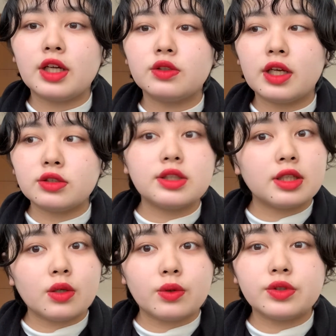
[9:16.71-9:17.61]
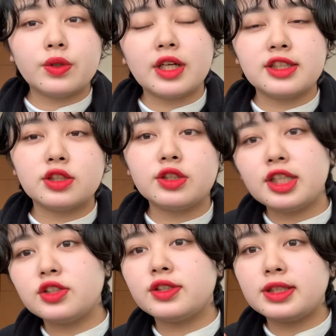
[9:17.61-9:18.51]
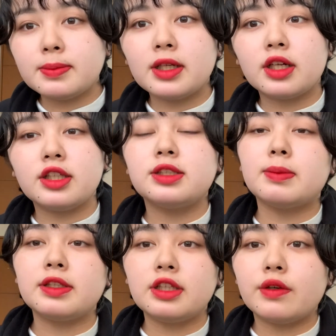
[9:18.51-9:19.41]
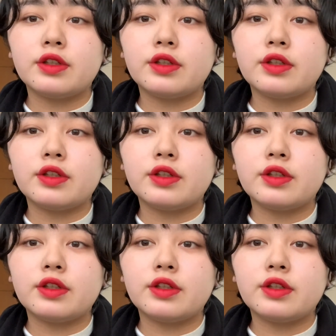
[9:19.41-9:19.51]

あと後で紹介する21番が一番似合う